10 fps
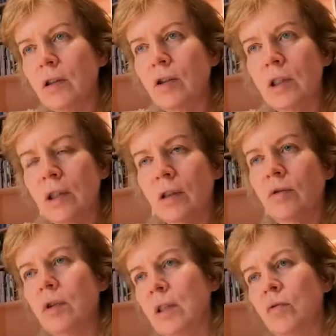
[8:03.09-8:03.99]
entstehen
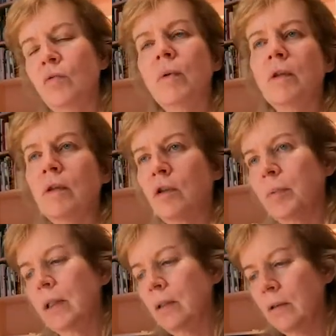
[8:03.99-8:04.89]
durch mhm. das
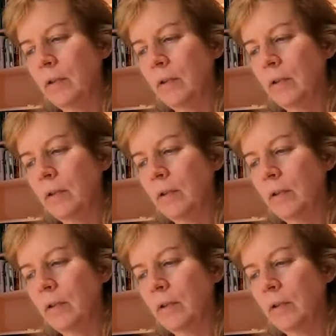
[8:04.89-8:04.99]
Übersprayen.